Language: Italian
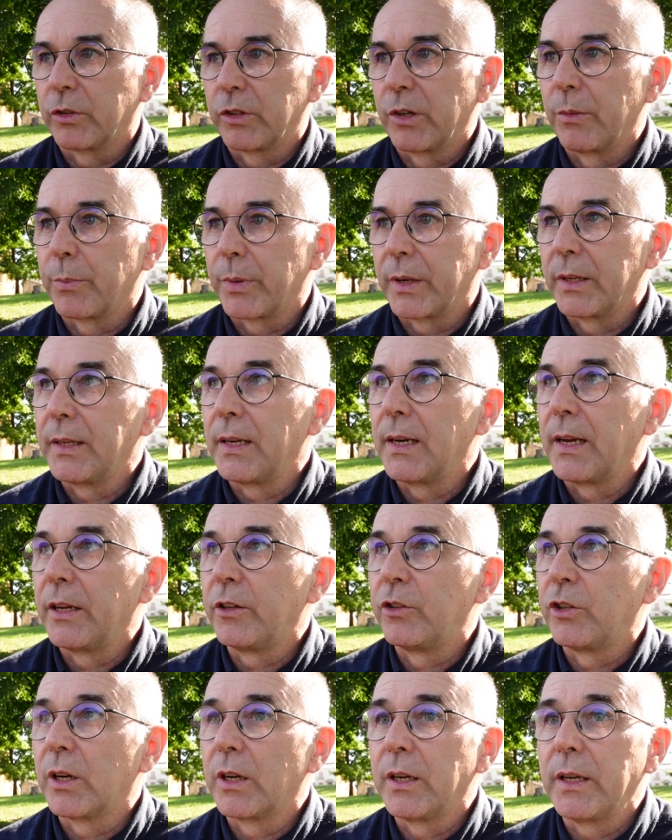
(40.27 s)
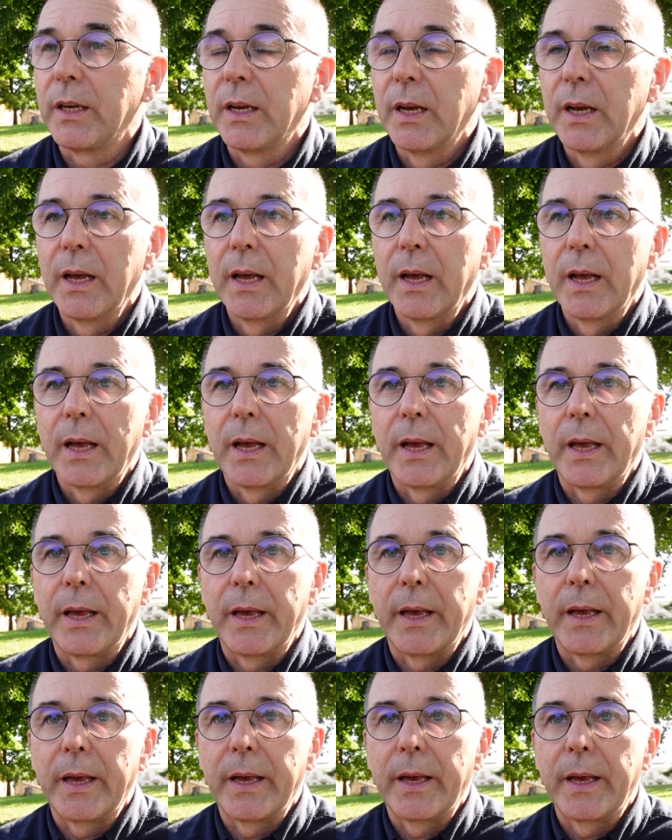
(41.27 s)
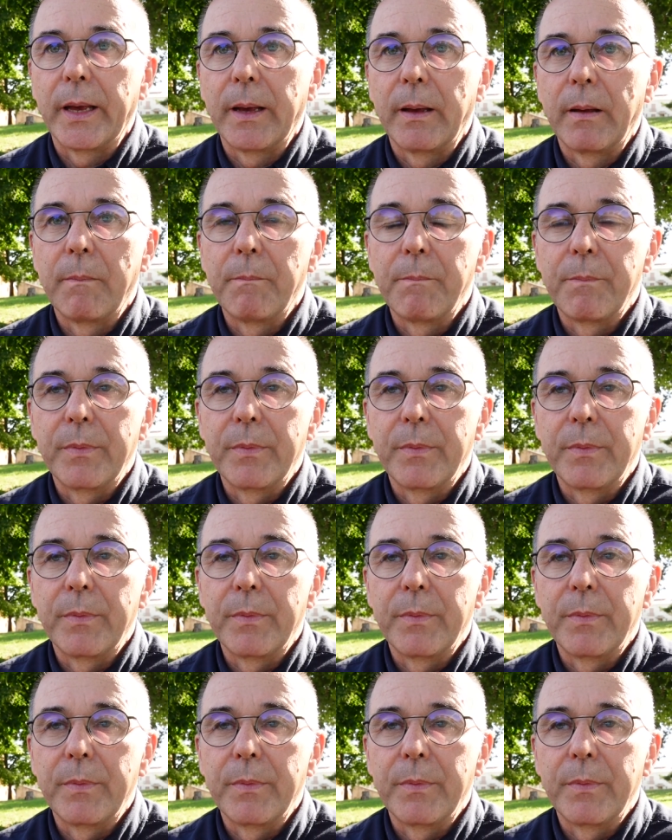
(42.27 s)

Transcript: sempre di leggerli eh,